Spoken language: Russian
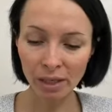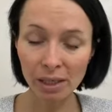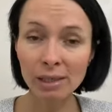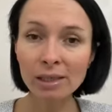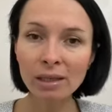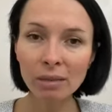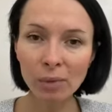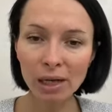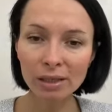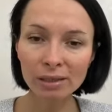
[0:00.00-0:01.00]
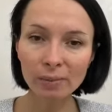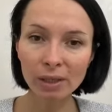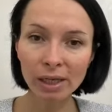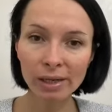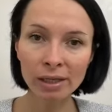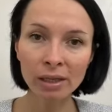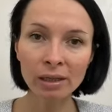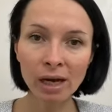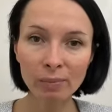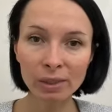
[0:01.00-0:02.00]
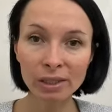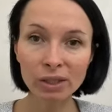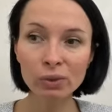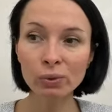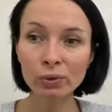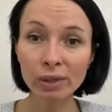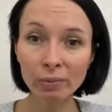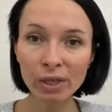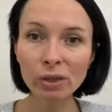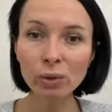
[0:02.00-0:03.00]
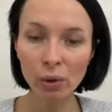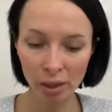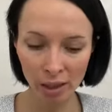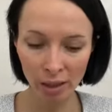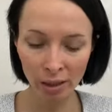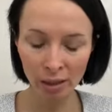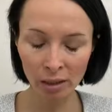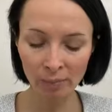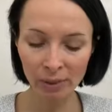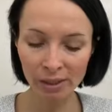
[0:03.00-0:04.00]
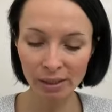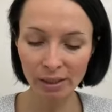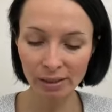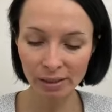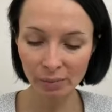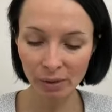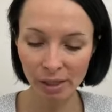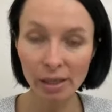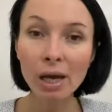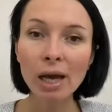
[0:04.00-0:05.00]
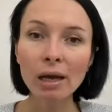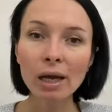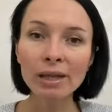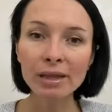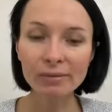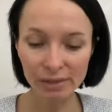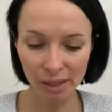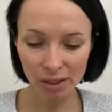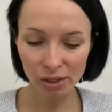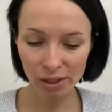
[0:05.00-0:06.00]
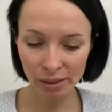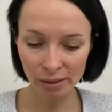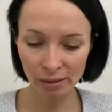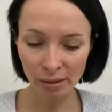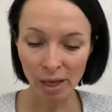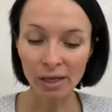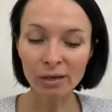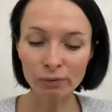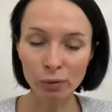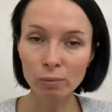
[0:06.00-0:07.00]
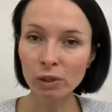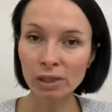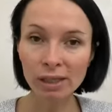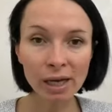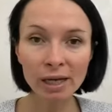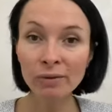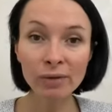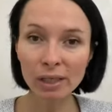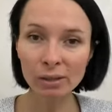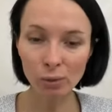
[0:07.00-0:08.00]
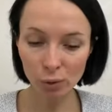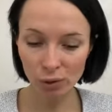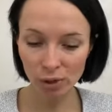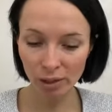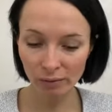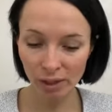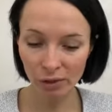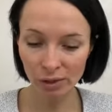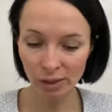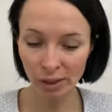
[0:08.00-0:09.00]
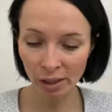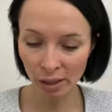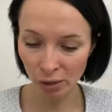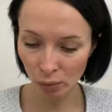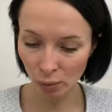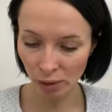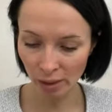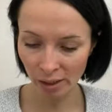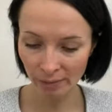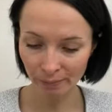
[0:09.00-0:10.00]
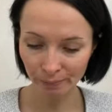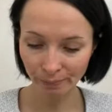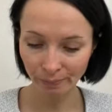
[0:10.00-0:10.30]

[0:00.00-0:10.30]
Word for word: если глобально смотреть э, на позицию семьи, то э, позиция семьи – это вся жизнь, и в том числе и весь род человеческий, и не только.